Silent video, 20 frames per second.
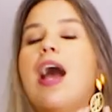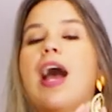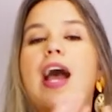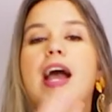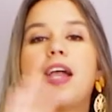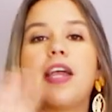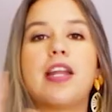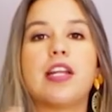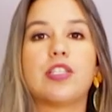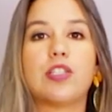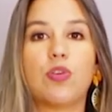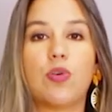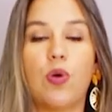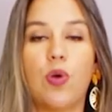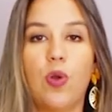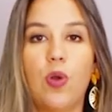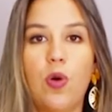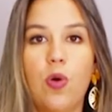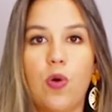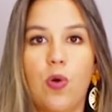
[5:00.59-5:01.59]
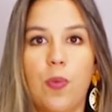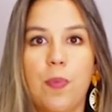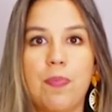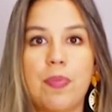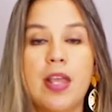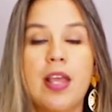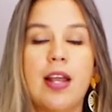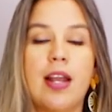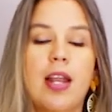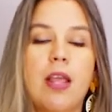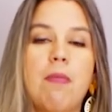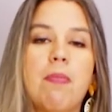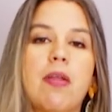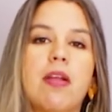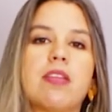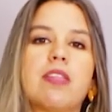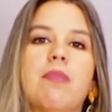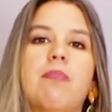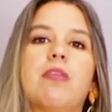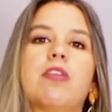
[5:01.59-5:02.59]
A criança colocou.
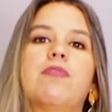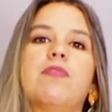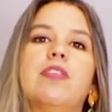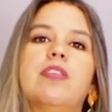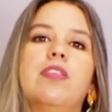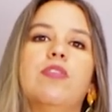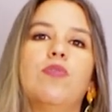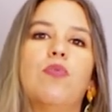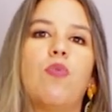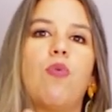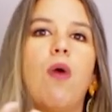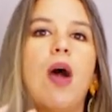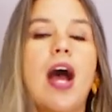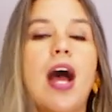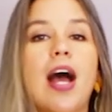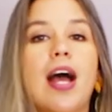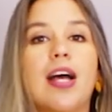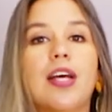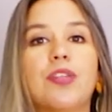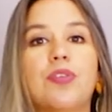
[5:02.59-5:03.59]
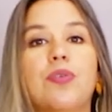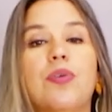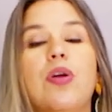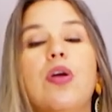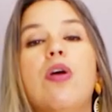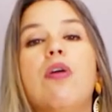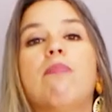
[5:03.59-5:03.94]
Lembrando que você pode fazer no quadro,